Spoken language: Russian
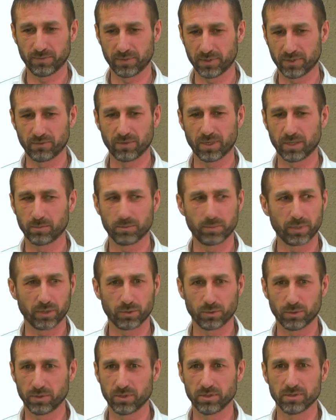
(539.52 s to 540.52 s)
к вам
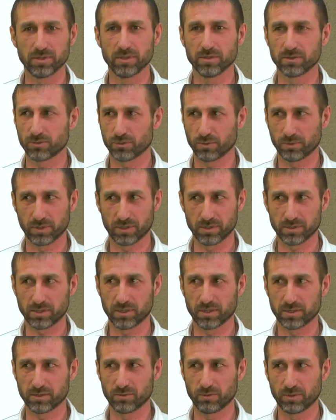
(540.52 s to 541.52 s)
приходят здесь, что-то
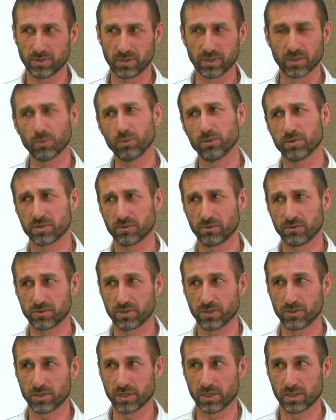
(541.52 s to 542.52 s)
рассказывают, и на улице вы
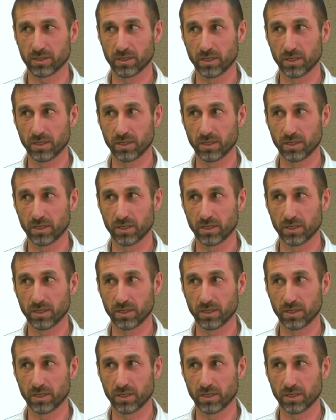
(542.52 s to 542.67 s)
встречаете.